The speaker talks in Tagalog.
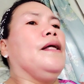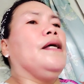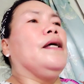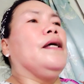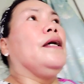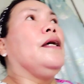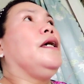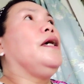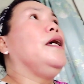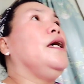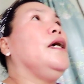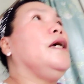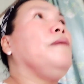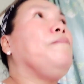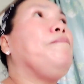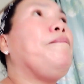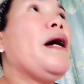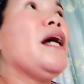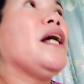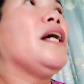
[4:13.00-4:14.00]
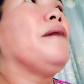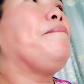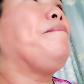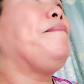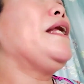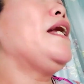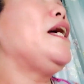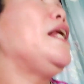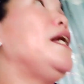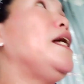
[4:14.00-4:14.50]
E, pag
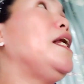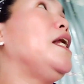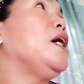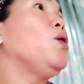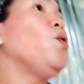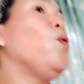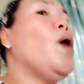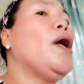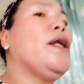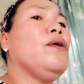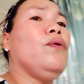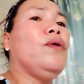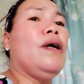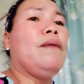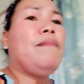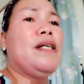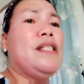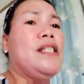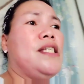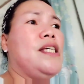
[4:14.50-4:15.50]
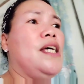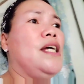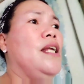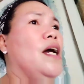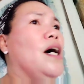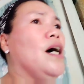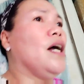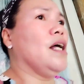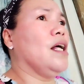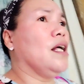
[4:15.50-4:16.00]
pinaliliguan ko naman
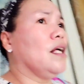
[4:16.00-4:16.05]
sila,